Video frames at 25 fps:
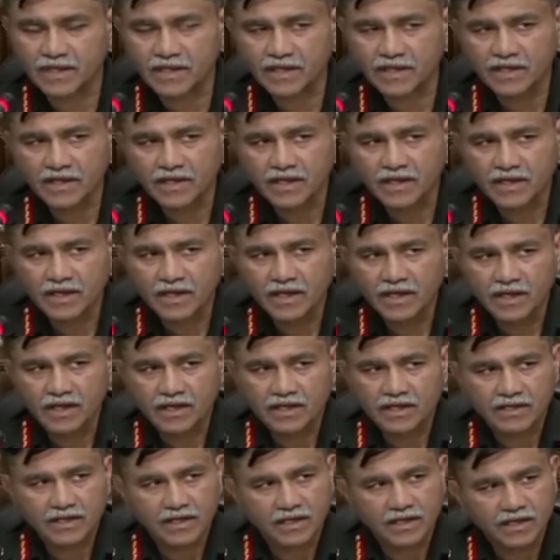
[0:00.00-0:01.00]
किया
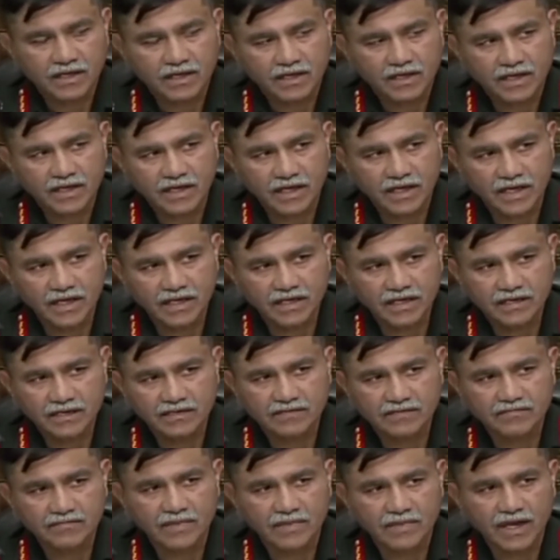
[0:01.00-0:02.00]
एक बड़ा ऐलान
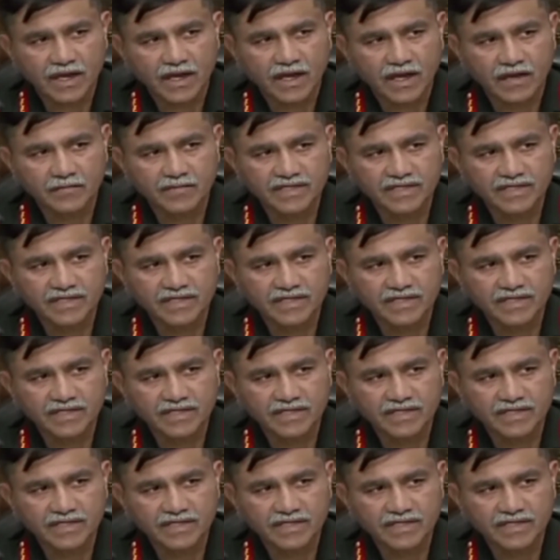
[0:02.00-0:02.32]
बहुत